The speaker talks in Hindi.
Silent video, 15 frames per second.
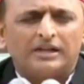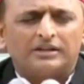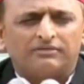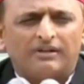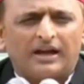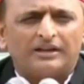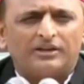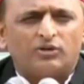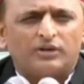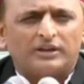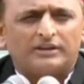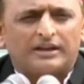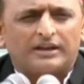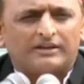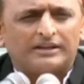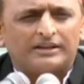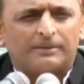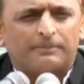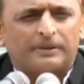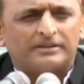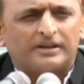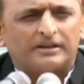इस बार इन्होंने दरवाजा
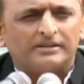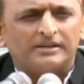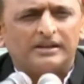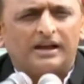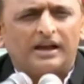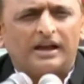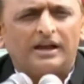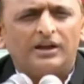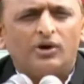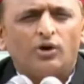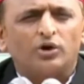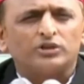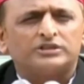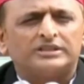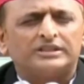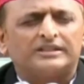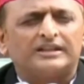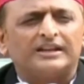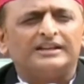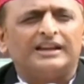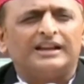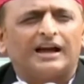बंद कर दिया और
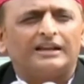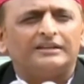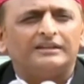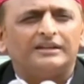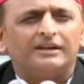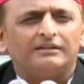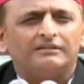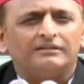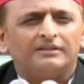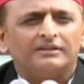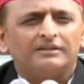सिटकनी लगा दी है